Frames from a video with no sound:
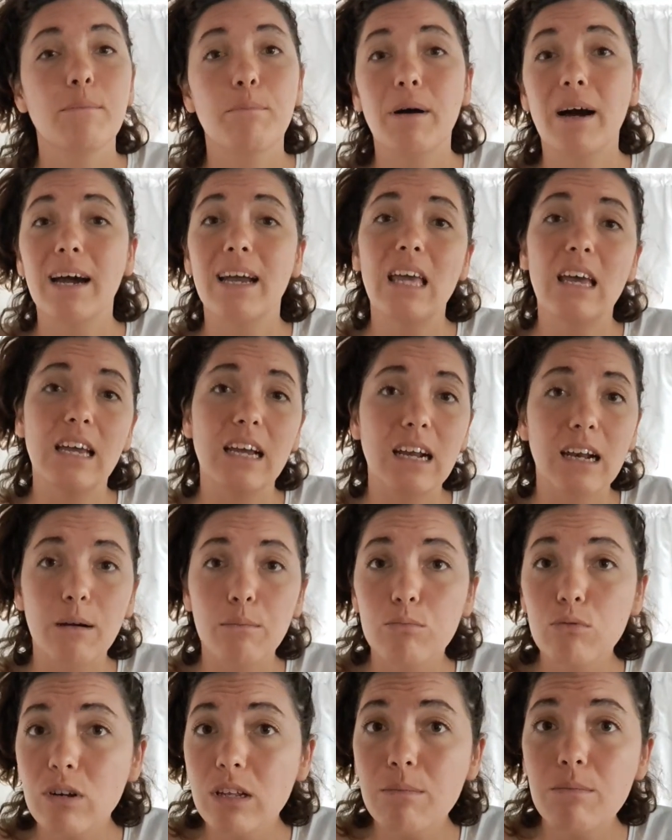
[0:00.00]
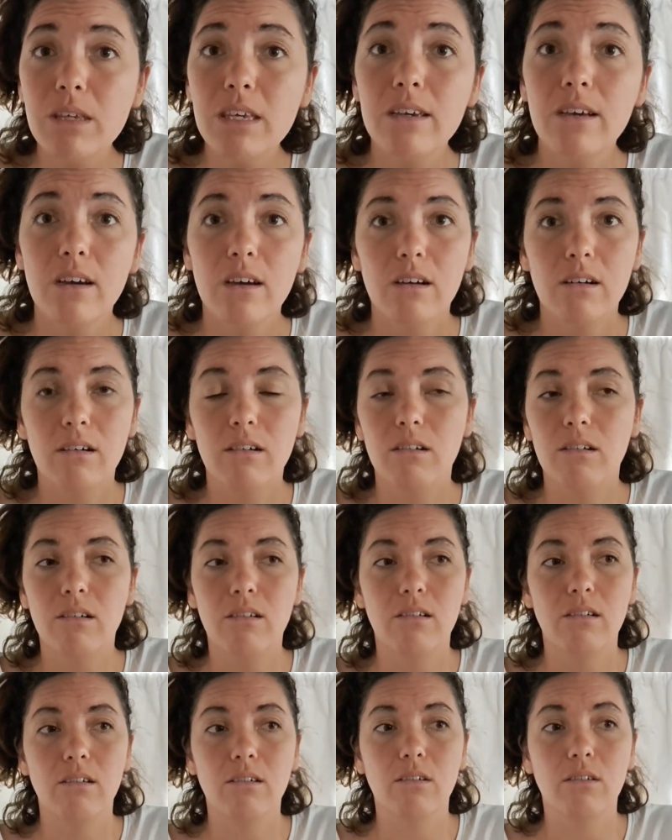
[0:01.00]
Pareil avec la boulimie,
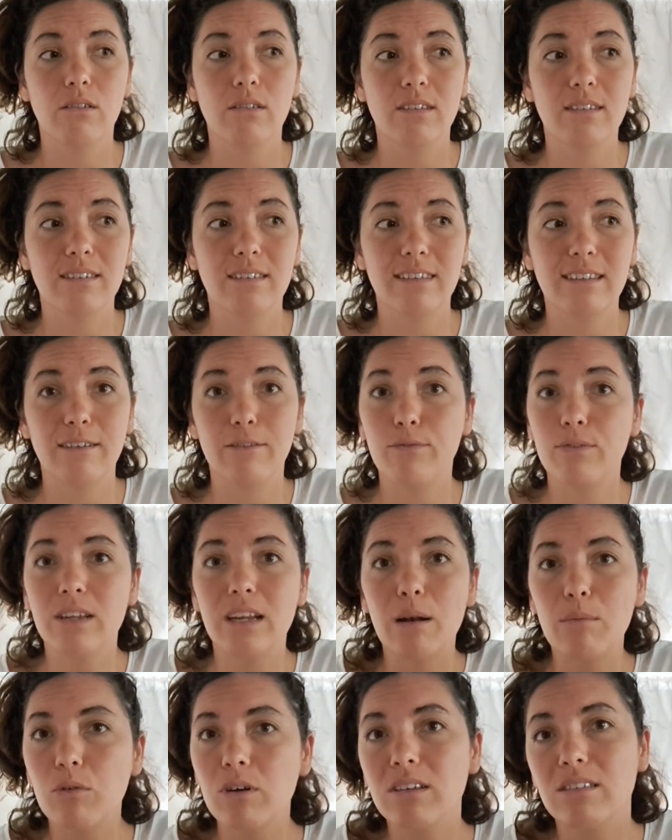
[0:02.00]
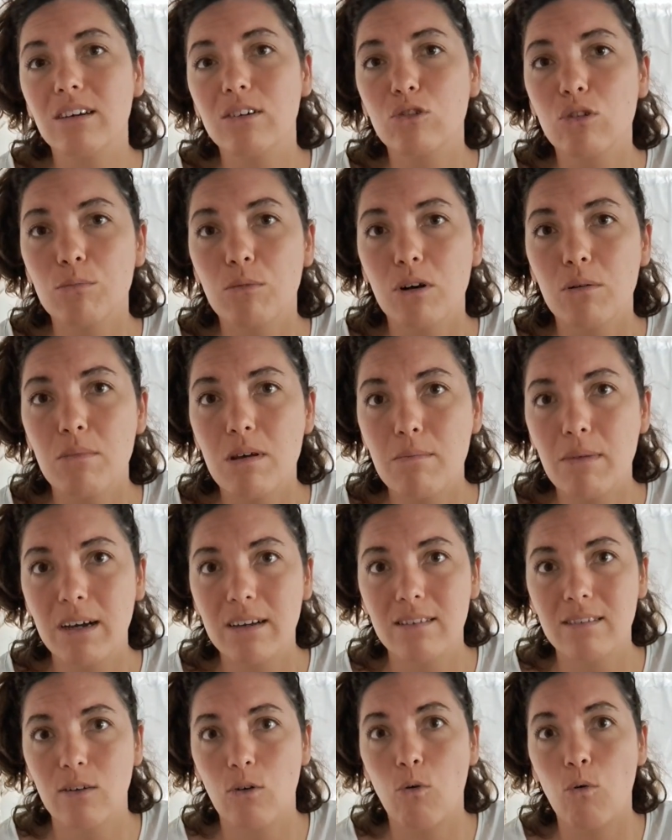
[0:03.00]
euh, c'est finalement exactement le même axe.